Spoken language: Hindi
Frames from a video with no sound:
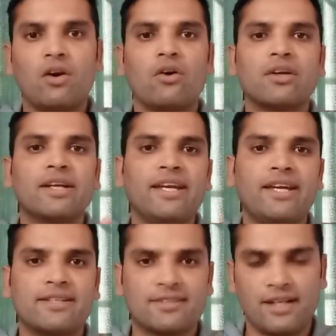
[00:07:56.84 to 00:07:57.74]
और
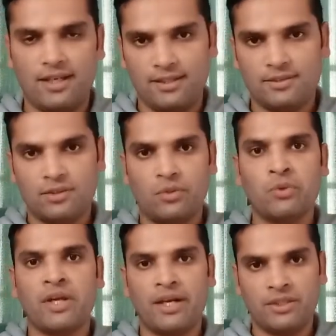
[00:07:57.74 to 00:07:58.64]
एक साल
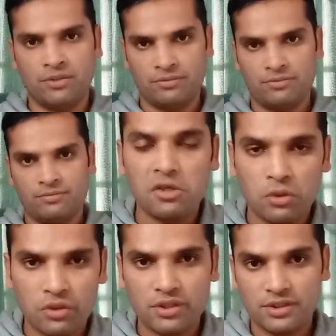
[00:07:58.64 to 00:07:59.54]
उनाइयों
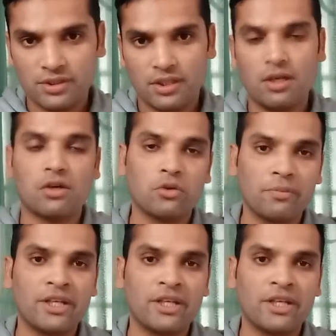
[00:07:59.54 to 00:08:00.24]
लोग घरों